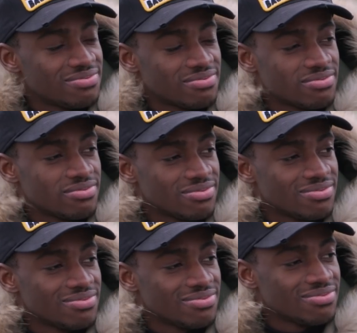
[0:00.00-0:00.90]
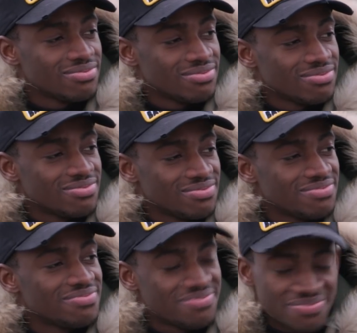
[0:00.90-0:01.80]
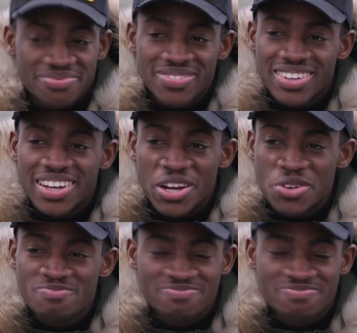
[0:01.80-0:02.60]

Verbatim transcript: Christopher Antwi Ajay zu begrüßen. Hallo.